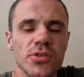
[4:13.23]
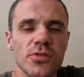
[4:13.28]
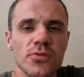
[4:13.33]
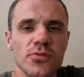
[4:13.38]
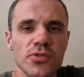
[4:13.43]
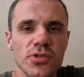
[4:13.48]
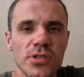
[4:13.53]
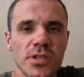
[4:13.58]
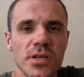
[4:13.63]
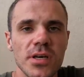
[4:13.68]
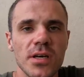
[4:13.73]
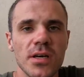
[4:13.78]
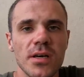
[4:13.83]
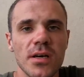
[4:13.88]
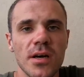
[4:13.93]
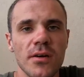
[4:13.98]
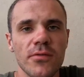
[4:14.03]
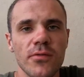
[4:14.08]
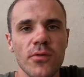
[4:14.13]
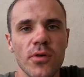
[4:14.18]
что
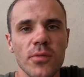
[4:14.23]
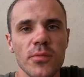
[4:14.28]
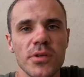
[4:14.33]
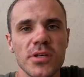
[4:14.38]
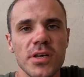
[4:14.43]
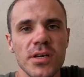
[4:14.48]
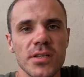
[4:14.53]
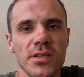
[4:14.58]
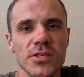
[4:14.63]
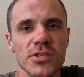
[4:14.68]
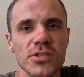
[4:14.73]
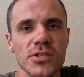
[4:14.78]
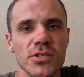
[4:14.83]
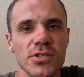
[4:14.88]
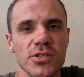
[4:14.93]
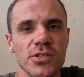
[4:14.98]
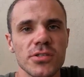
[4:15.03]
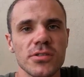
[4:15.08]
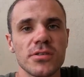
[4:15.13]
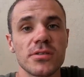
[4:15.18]
нужно оформить,
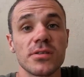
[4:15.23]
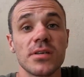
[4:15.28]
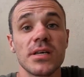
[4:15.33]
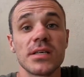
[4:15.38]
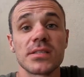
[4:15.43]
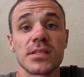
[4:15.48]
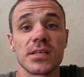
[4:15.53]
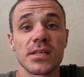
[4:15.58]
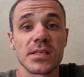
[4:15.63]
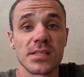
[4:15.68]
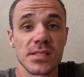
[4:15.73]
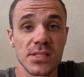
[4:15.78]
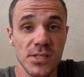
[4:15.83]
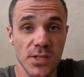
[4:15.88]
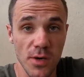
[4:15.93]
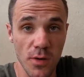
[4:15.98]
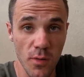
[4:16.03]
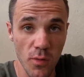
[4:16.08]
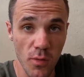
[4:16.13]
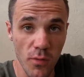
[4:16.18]
конечно же, это
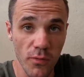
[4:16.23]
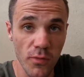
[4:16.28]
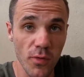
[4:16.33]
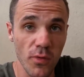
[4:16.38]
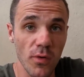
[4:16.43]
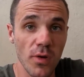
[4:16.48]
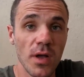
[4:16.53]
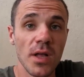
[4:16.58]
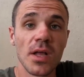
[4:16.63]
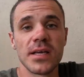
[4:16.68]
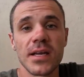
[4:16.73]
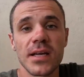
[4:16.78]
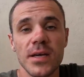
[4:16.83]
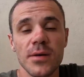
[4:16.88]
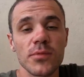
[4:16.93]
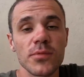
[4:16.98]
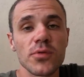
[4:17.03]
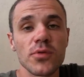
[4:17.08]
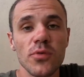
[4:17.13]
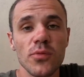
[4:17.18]
страховку. А я
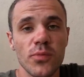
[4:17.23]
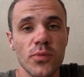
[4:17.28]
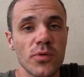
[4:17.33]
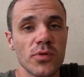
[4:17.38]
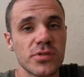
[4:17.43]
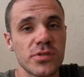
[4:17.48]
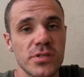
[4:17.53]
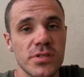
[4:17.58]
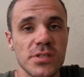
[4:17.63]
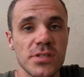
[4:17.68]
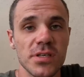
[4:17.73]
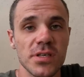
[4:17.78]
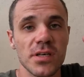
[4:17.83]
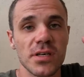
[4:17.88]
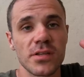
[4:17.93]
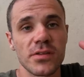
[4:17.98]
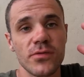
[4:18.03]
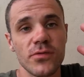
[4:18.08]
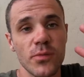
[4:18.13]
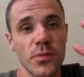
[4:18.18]
рекомендую
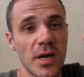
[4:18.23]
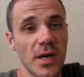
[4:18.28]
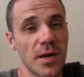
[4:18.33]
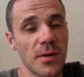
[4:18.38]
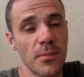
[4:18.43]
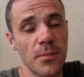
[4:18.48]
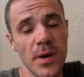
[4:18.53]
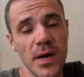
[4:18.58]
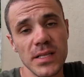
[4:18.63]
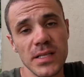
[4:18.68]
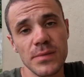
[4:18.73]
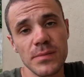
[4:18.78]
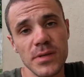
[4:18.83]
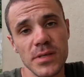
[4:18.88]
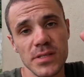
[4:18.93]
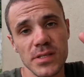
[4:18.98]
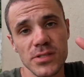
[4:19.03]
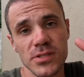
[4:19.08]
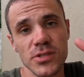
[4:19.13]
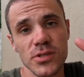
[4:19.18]
пользоваться двумя компаниями,
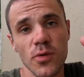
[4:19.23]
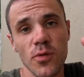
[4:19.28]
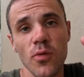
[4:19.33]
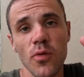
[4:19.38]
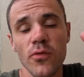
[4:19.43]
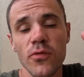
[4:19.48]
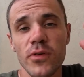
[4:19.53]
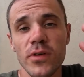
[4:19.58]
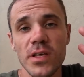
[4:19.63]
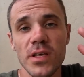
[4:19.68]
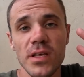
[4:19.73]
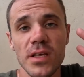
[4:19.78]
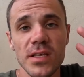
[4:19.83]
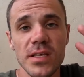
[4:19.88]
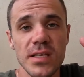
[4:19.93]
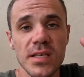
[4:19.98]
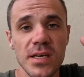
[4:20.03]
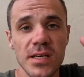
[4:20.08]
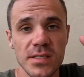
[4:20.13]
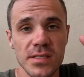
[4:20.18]
это Тиньков и
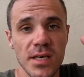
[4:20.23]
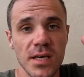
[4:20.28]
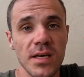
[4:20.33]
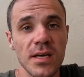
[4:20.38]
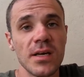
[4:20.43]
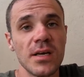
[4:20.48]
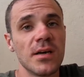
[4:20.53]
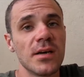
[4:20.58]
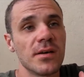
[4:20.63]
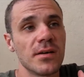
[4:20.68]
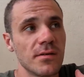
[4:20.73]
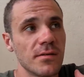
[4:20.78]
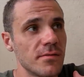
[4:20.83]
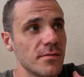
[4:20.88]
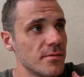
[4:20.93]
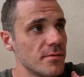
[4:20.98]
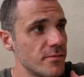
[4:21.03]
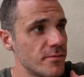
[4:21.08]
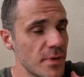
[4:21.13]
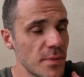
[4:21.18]
Екта.
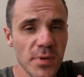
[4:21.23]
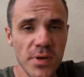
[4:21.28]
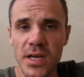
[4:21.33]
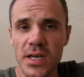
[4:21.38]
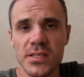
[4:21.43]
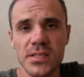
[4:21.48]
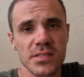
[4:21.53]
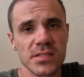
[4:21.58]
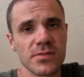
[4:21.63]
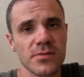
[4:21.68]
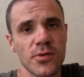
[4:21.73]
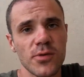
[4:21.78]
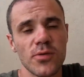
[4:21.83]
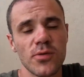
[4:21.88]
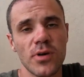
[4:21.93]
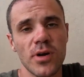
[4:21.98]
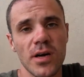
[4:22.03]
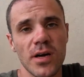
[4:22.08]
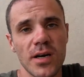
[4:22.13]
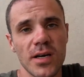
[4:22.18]
Выбирайте
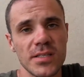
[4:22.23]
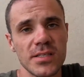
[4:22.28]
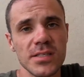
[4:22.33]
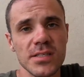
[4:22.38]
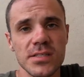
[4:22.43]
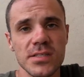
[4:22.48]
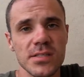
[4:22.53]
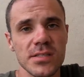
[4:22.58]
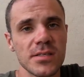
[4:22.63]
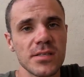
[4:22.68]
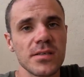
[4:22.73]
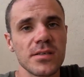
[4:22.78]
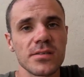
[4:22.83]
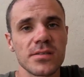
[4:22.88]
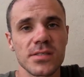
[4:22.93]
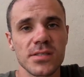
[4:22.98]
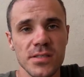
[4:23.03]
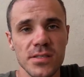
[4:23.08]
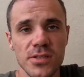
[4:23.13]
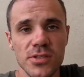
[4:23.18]
свое как хотите,
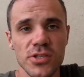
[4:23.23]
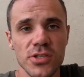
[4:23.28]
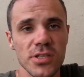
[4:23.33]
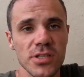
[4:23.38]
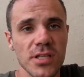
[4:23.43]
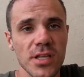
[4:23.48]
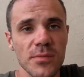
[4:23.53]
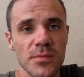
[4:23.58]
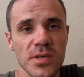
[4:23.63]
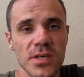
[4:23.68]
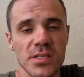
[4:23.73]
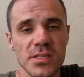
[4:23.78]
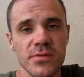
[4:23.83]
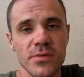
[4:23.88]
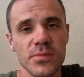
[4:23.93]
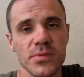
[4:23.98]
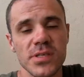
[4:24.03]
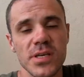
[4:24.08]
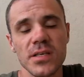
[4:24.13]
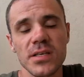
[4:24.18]
ссылочки там есть в
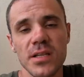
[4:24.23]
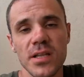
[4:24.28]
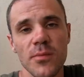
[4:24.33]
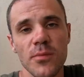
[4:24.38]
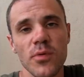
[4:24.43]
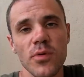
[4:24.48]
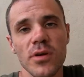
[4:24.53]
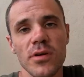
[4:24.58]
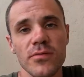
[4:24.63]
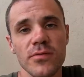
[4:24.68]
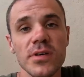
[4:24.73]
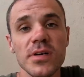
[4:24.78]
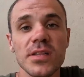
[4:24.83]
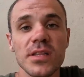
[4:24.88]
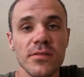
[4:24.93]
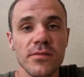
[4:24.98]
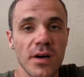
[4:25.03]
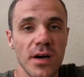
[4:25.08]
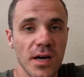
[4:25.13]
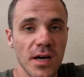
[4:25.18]
описании для более
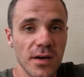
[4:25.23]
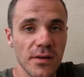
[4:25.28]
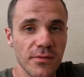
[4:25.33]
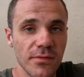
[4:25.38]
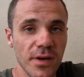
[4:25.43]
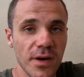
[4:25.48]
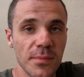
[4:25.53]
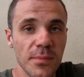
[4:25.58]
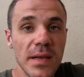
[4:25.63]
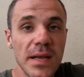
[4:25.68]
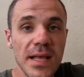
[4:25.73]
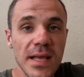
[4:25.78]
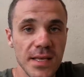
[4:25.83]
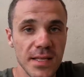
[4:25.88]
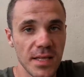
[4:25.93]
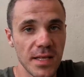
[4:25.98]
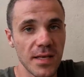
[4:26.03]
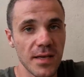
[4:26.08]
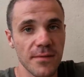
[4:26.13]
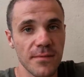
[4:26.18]
выгодного
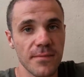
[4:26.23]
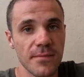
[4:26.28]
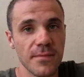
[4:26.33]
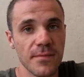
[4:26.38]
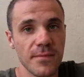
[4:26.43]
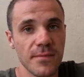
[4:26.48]
оформления.